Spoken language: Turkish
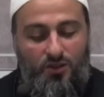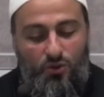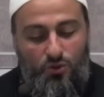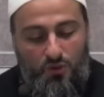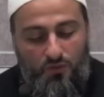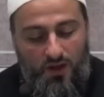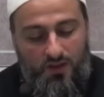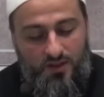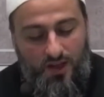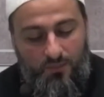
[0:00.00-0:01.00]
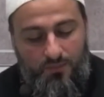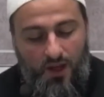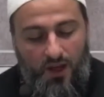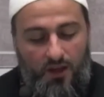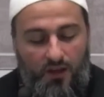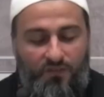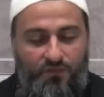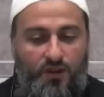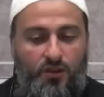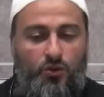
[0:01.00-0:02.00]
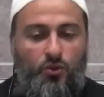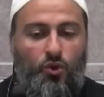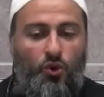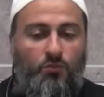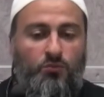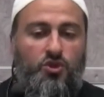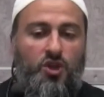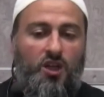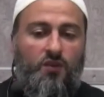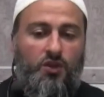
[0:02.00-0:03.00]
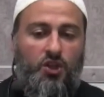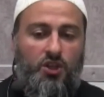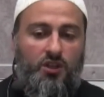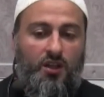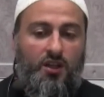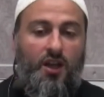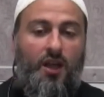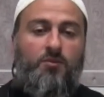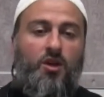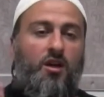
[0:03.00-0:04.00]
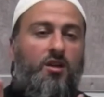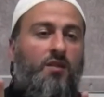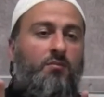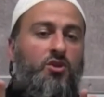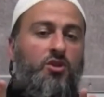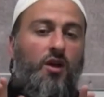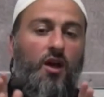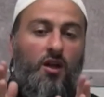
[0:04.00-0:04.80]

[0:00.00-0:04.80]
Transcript: Yusuf aleyhisselam iffetin tüm şart ve çeşitleriyle imtihan edilmiş,